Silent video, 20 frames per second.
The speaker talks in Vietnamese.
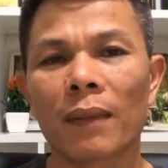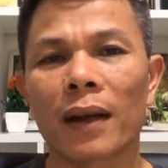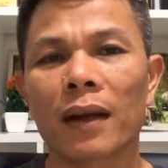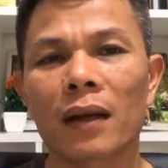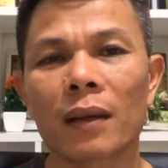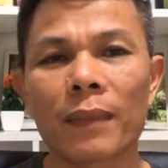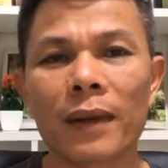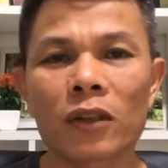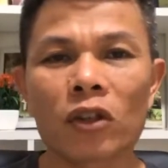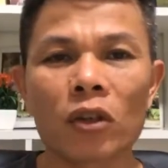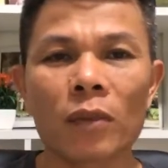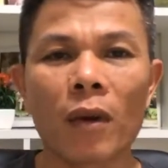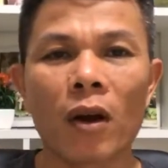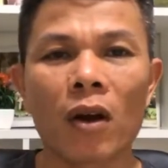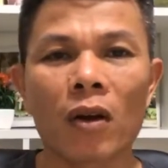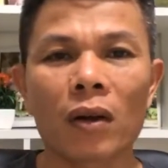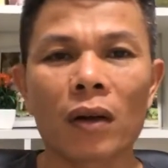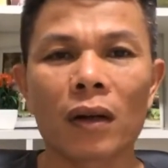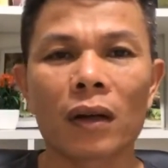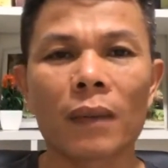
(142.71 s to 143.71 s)
các bạn comment số
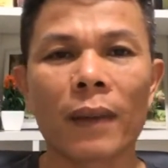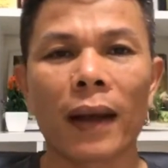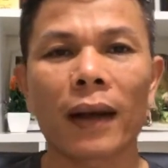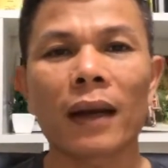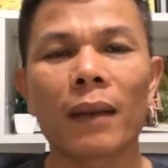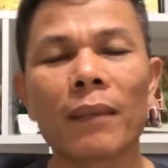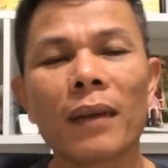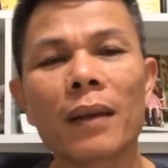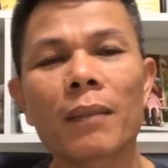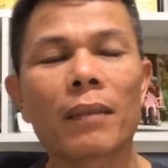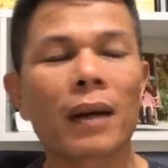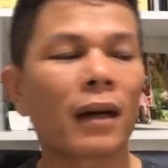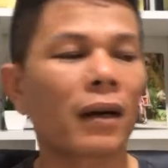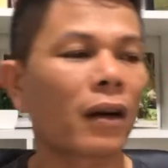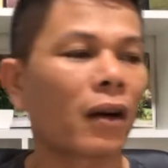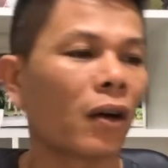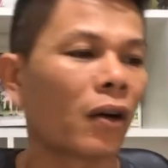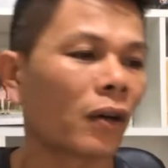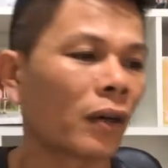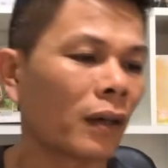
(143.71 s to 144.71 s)
1 còn các bạn đã biết
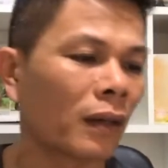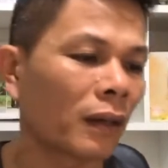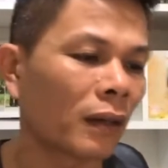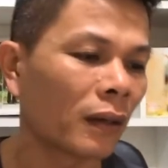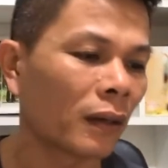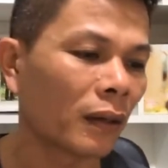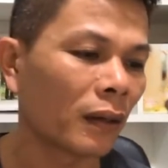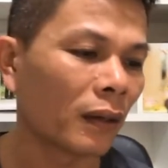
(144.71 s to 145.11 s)
mình rồi